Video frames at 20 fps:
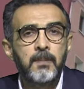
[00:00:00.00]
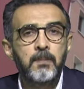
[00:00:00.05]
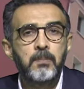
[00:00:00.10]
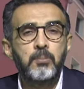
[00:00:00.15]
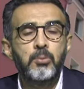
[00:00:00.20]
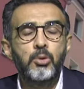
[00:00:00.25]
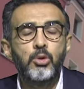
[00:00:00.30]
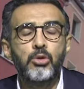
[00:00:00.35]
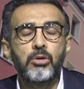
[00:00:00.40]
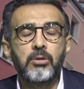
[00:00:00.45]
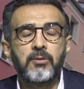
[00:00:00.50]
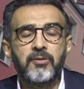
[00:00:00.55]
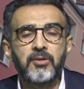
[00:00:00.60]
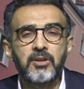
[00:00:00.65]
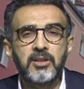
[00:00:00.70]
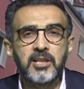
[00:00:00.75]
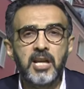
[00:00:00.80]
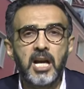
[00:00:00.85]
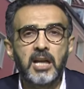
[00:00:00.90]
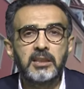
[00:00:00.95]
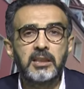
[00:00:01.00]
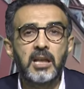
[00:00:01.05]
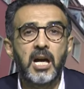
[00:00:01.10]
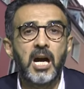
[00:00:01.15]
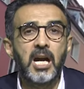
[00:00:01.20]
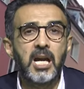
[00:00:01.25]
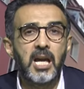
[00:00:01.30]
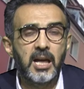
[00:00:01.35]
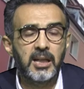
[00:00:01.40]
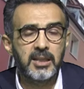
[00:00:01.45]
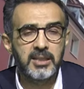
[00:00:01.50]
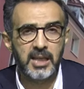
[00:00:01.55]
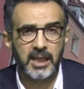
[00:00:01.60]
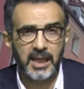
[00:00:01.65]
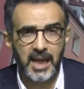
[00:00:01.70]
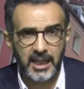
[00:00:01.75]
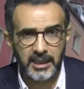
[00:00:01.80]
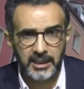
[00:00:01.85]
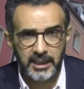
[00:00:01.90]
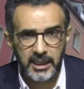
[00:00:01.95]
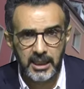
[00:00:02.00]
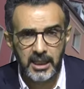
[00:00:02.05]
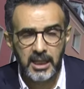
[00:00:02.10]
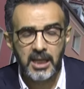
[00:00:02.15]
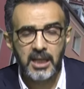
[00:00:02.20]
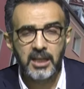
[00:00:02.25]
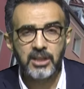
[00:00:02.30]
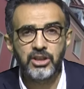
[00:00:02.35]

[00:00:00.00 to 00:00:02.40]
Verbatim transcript: büyük fırsat ayağınıza geldi.